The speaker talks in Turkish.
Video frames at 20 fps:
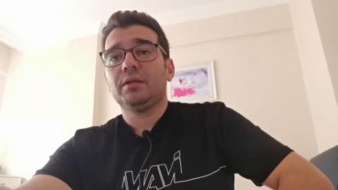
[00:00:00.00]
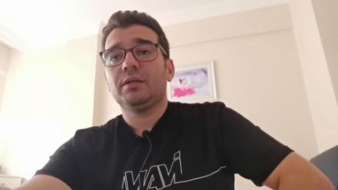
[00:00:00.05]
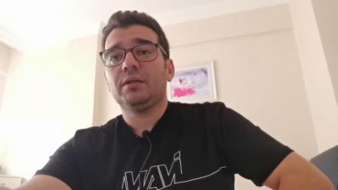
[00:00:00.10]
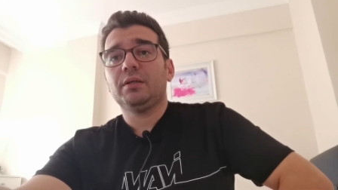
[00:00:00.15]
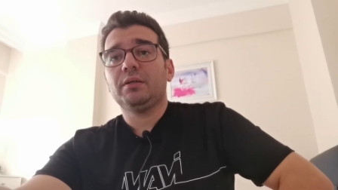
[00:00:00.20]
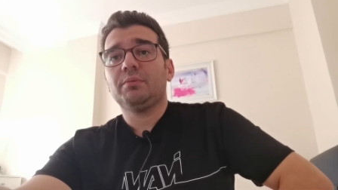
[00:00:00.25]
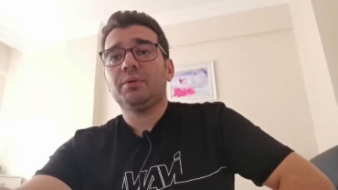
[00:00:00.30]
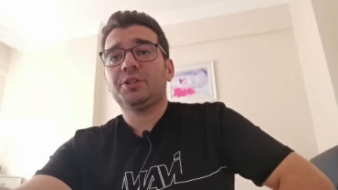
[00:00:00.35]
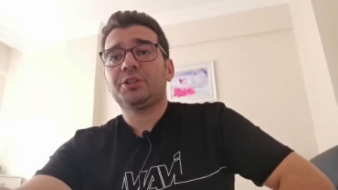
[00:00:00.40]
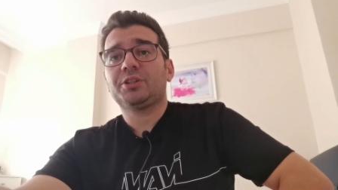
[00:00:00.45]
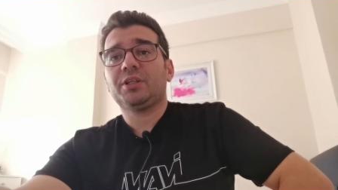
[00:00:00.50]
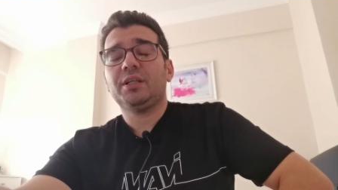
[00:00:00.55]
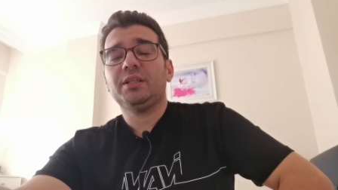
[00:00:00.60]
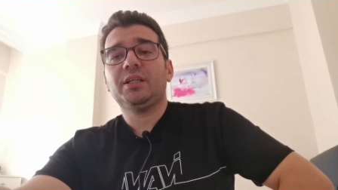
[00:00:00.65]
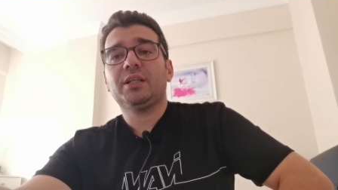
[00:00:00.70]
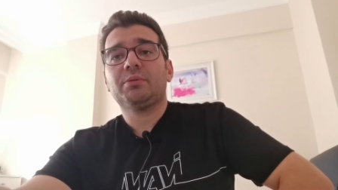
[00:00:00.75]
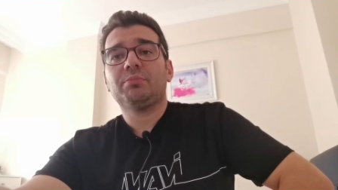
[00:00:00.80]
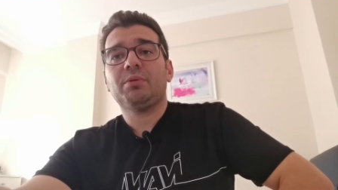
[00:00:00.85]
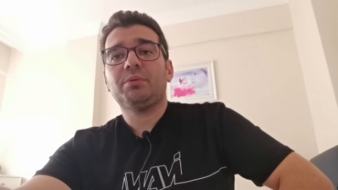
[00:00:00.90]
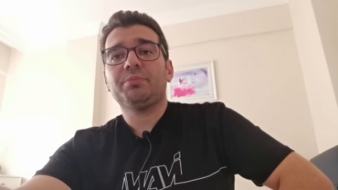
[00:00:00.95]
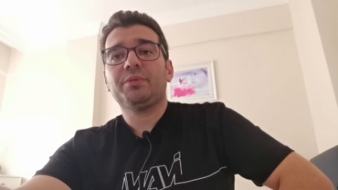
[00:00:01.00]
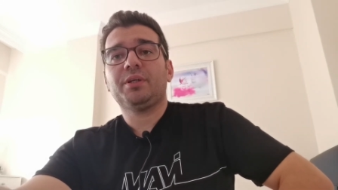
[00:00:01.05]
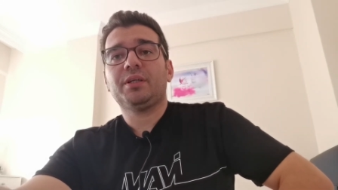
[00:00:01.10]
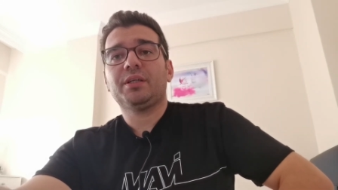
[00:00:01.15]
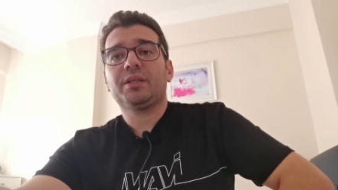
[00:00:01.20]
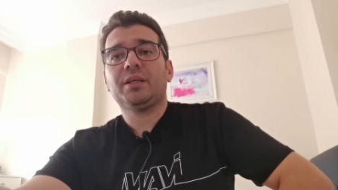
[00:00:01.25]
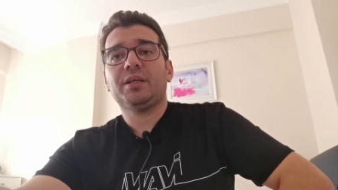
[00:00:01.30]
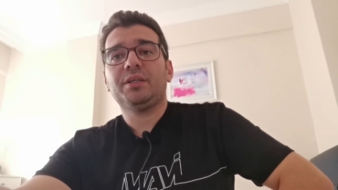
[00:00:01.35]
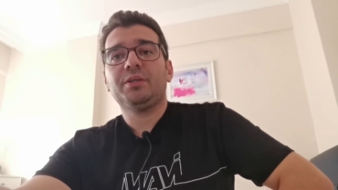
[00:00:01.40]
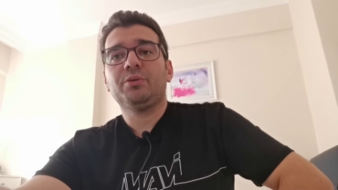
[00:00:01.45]
E, başka anlatmam
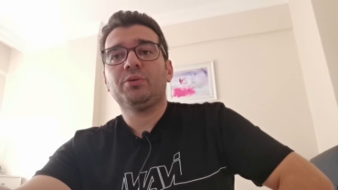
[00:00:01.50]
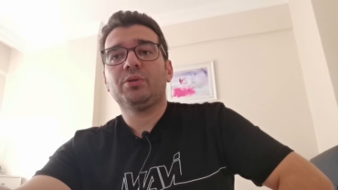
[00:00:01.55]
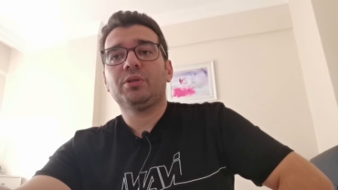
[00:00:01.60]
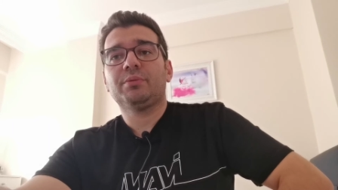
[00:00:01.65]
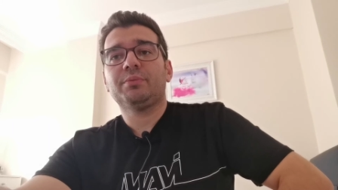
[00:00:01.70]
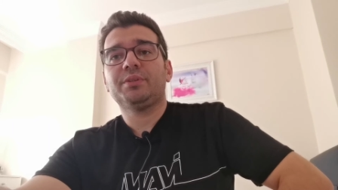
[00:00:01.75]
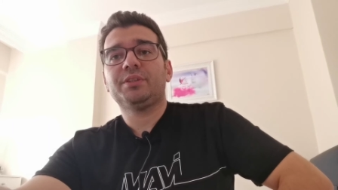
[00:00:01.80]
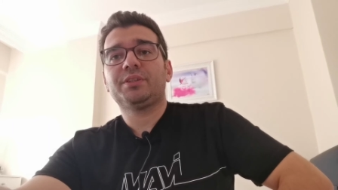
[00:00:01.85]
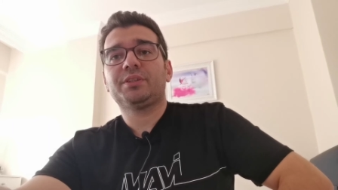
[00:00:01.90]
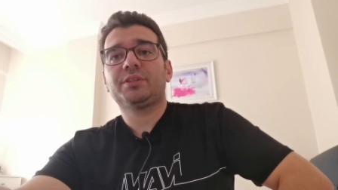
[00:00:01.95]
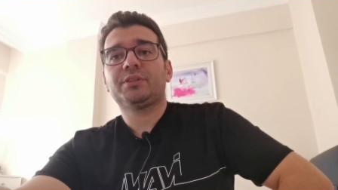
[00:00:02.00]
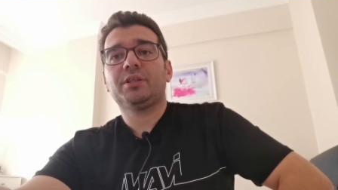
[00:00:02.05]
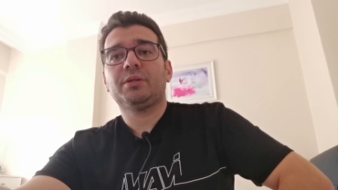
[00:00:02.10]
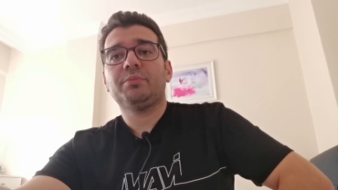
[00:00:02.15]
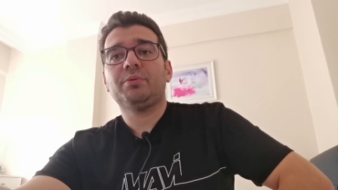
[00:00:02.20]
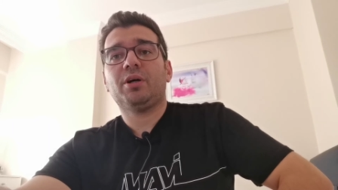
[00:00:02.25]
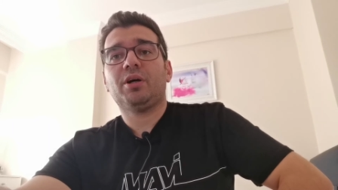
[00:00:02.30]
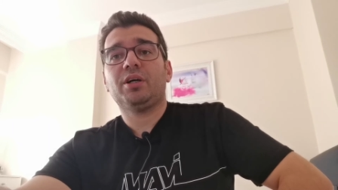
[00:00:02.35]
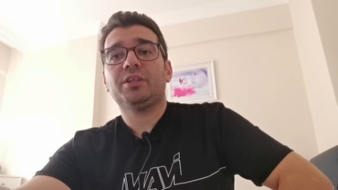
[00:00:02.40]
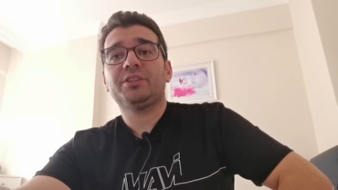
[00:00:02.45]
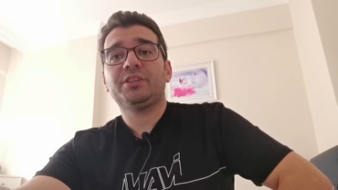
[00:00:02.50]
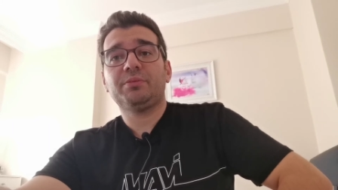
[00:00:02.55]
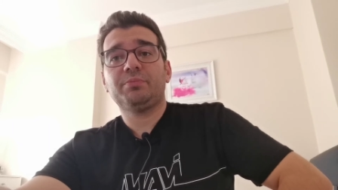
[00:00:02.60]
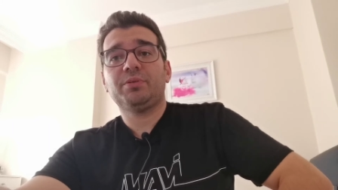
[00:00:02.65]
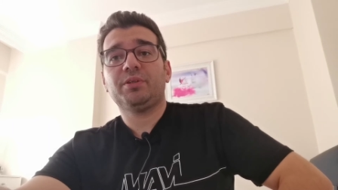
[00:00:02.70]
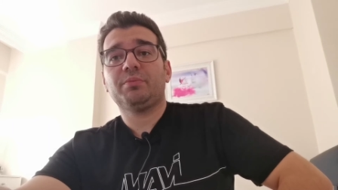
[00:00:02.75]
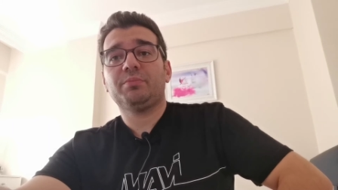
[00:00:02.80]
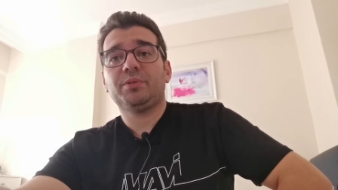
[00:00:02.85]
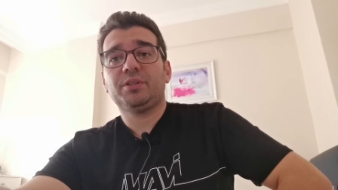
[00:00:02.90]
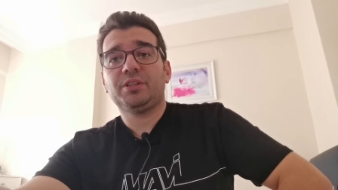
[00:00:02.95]
gereken ne olabilir? Tabi acil
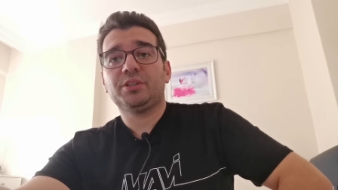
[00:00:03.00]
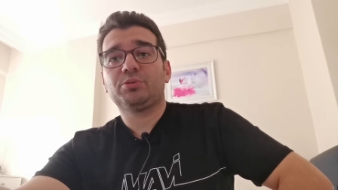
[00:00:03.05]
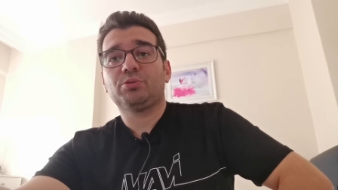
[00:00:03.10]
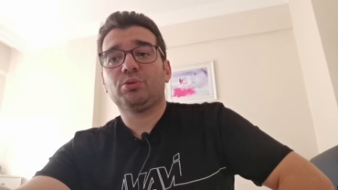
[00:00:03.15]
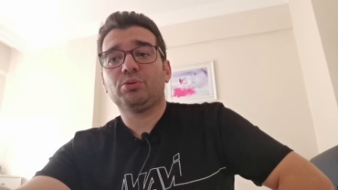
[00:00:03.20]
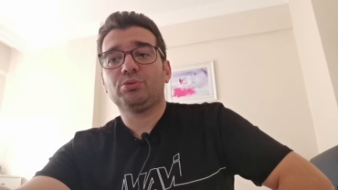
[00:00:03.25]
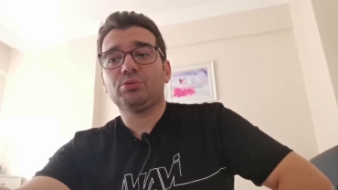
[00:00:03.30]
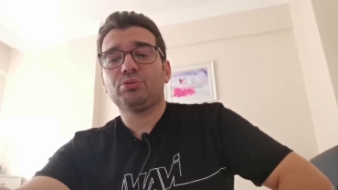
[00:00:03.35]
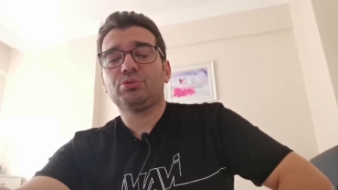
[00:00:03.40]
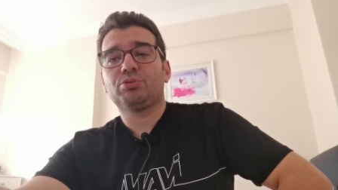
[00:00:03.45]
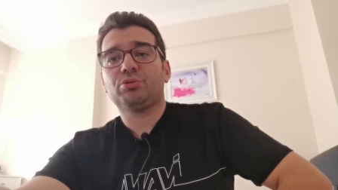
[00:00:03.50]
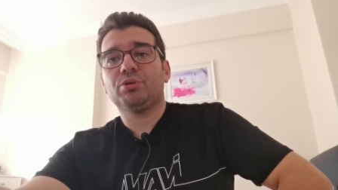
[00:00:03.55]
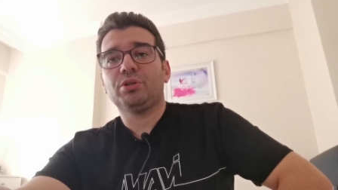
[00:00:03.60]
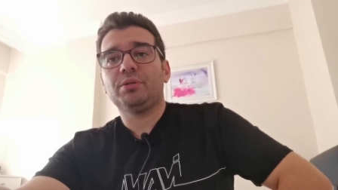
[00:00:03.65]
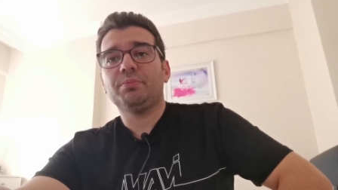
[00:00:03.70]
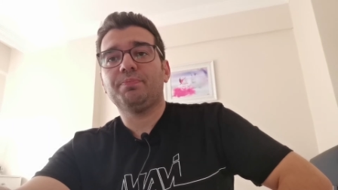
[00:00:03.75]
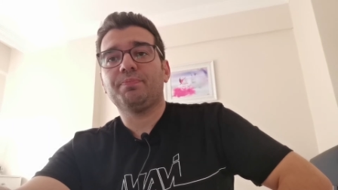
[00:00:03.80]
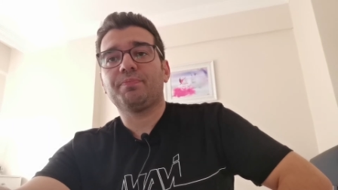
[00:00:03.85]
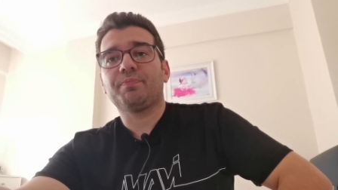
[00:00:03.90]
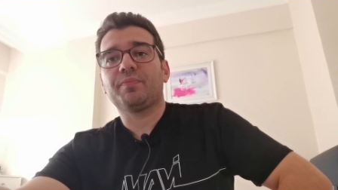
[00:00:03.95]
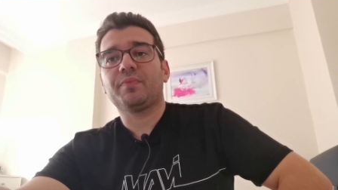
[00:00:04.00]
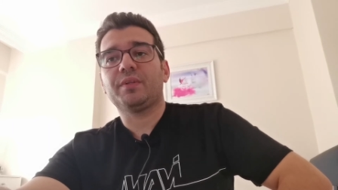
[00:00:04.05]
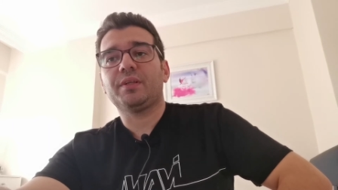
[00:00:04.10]
bir ameliyat olduğunu söyleyeyim.